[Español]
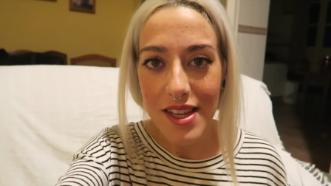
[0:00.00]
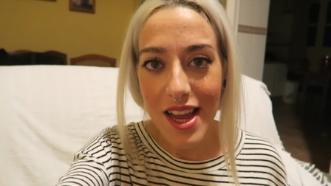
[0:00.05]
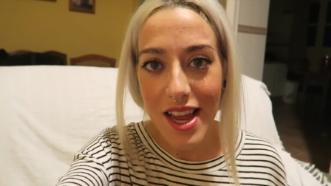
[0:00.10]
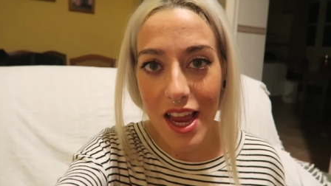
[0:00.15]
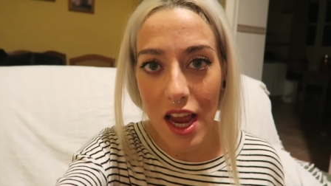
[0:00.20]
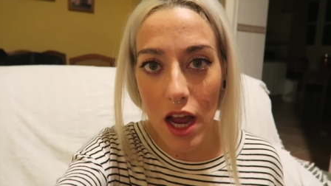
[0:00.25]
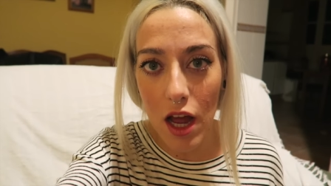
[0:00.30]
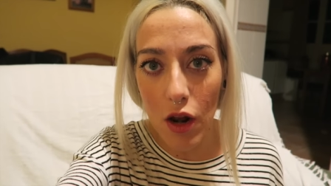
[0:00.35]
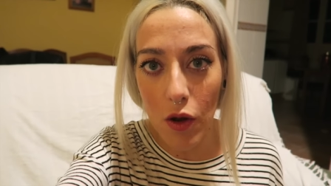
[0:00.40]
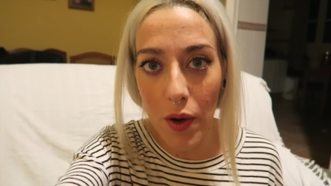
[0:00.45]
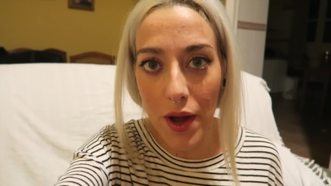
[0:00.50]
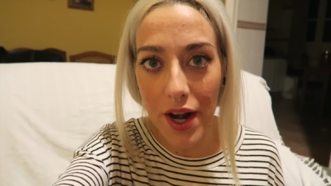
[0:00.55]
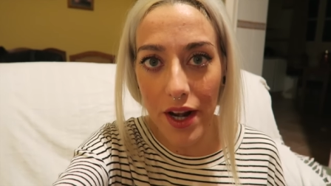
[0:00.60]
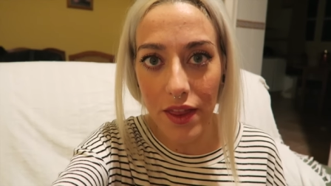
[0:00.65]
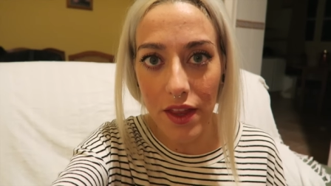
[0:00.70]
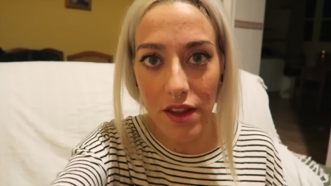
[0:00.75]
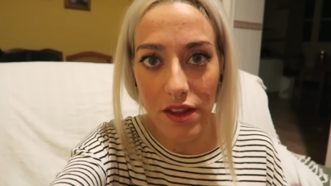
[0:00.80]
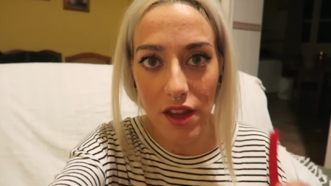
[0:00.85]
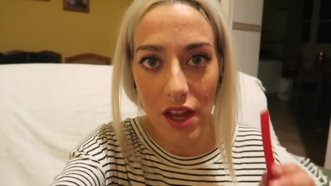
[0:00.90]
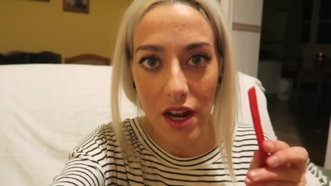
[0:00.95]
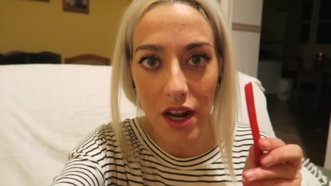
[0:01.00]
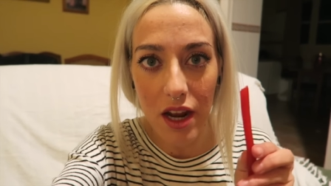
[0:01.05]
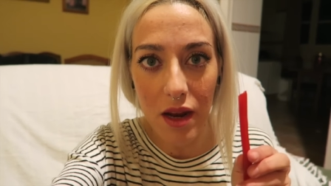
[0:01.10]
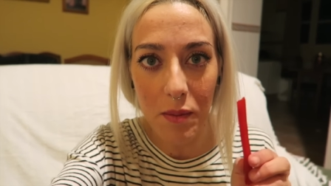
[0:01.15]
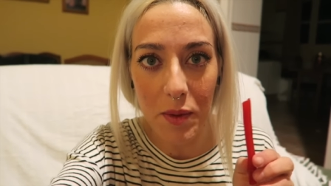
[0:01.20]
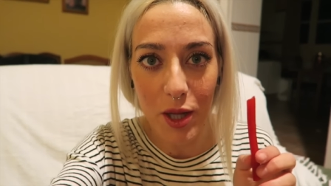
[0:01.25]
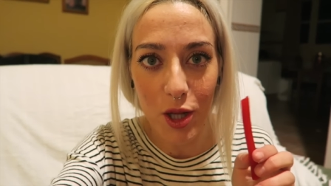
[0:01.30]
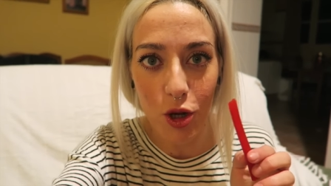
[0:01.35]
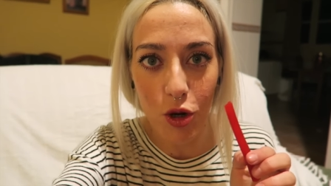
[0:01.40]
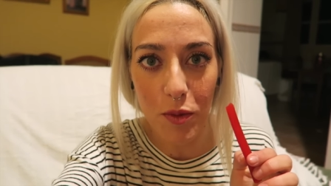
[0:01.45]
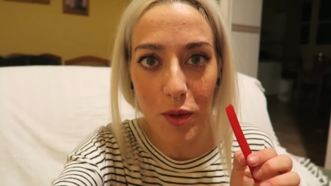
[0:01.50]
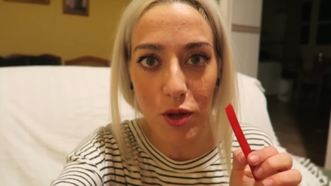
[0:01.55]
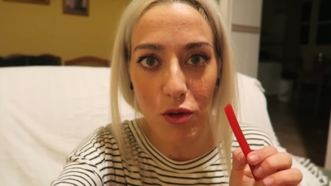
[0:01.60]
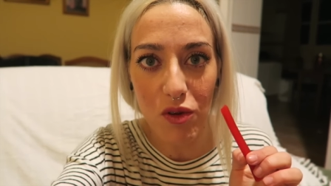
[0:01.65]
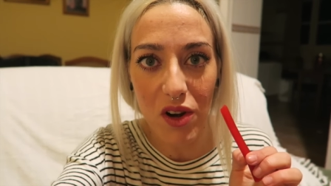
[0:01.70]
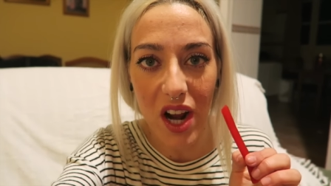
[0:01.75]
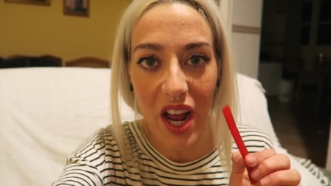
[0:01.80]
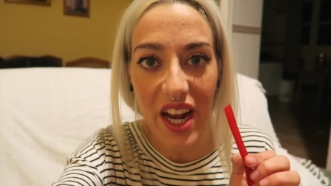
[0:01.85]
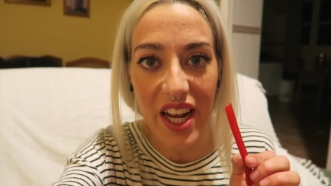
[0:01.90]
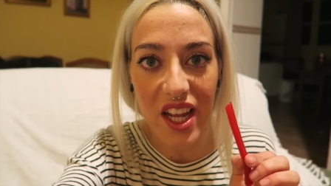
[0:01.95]
Ya llega lo al tester y me estoy
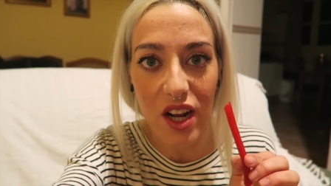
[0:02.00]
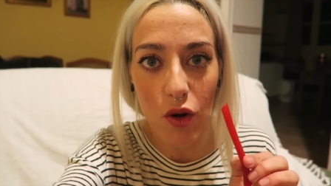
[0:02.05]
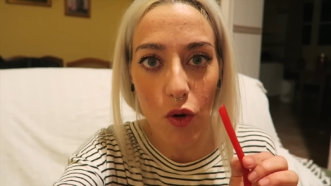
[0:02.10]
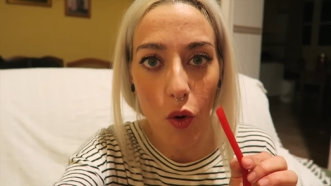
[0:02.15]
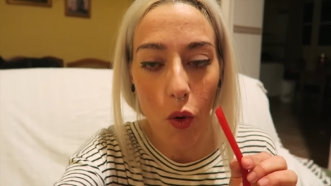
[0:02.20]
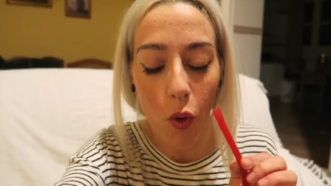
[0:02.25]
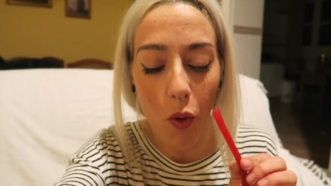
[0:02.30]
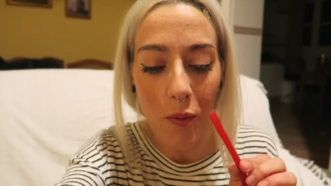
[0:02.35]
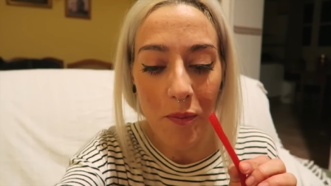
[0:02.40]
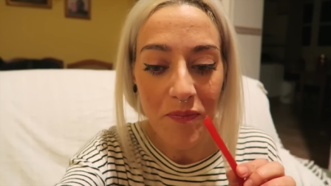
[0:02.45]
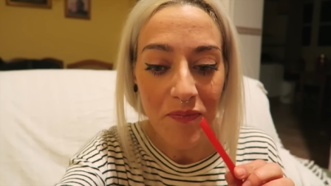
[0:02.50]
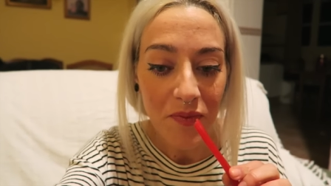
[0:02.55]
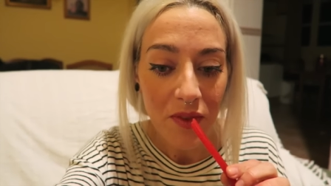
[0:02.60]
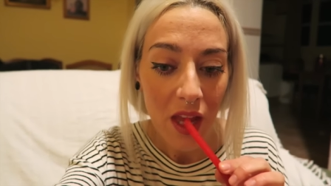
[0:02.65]
comiendo un regalí rojo.